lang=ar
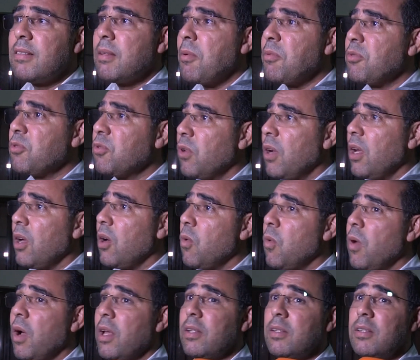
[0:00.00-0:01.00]
سبب الصراخ
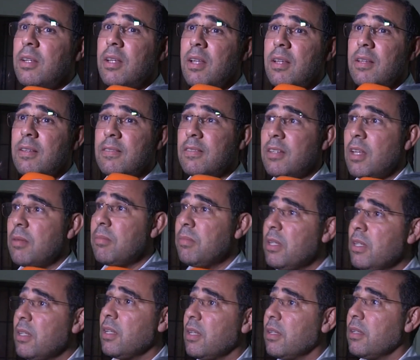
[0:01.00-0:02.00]
هو ان
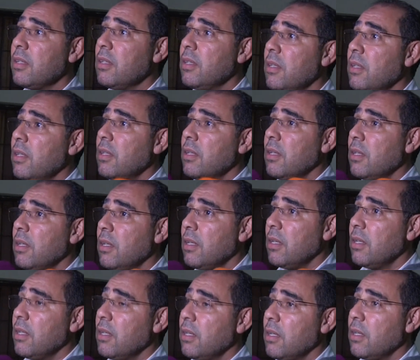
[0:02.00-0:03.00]
الزميل
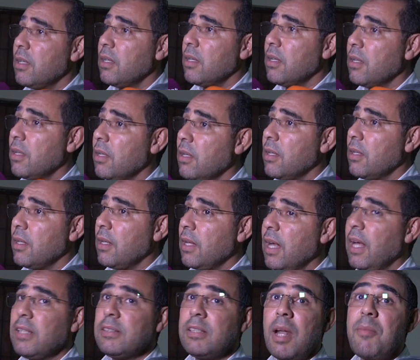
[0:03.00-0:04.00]
آه،
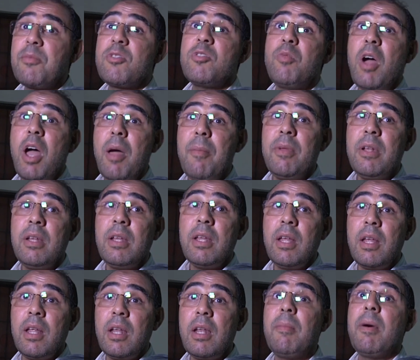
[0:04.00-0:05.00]
احضر مجموعه من
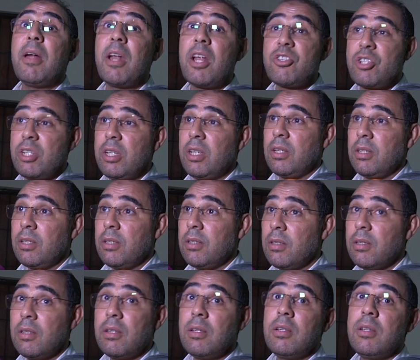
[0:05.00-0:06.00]
المراجع
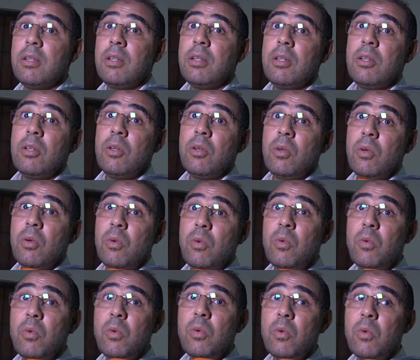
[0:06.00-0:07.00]

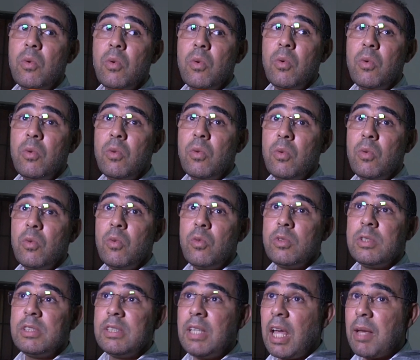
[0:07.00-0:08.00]

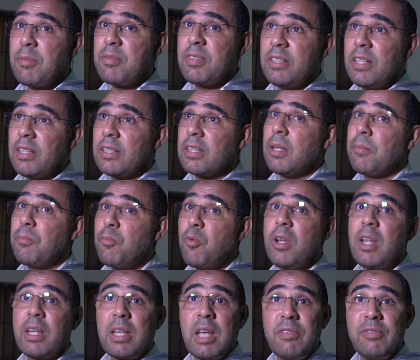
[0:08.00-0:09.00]
وناقب زيان طلب
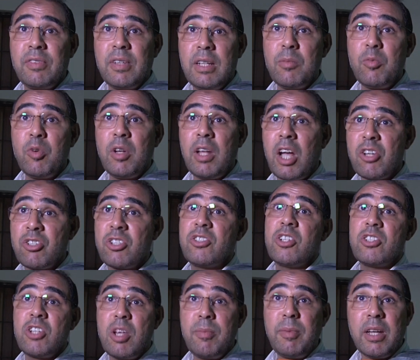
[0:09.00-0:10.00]
مهله كافيه
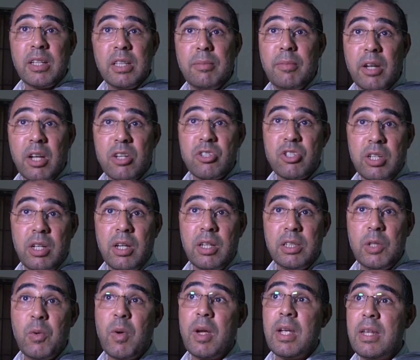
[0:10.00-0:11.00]
لمناقشه جميع هذه المراجع
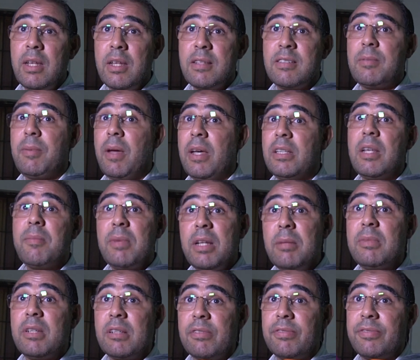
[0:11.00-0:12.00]
هذه والا استبعادها من
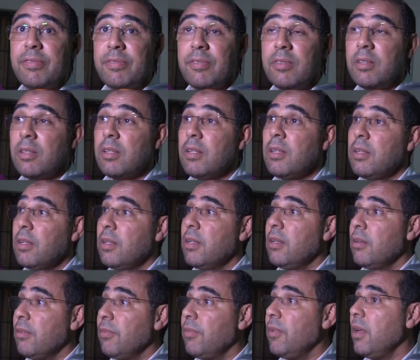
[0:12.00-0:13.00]
الملف
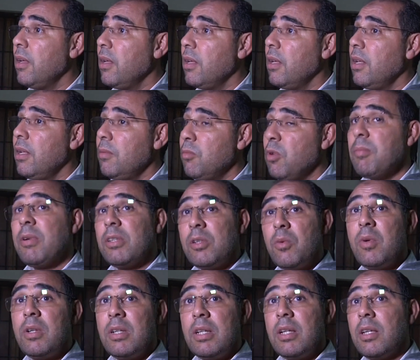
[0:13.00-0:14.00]
فالمهم هذا
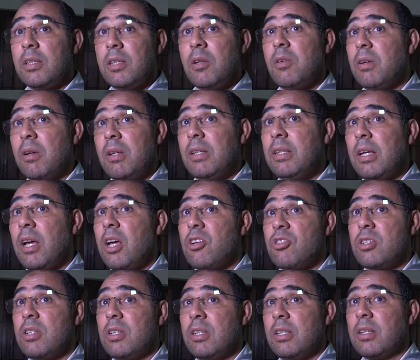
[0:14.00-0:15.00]
هو
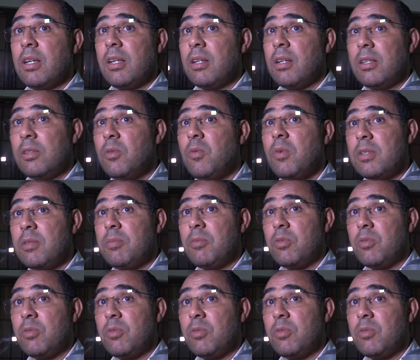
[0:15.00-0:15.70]
النقاش اللي كان هذا هو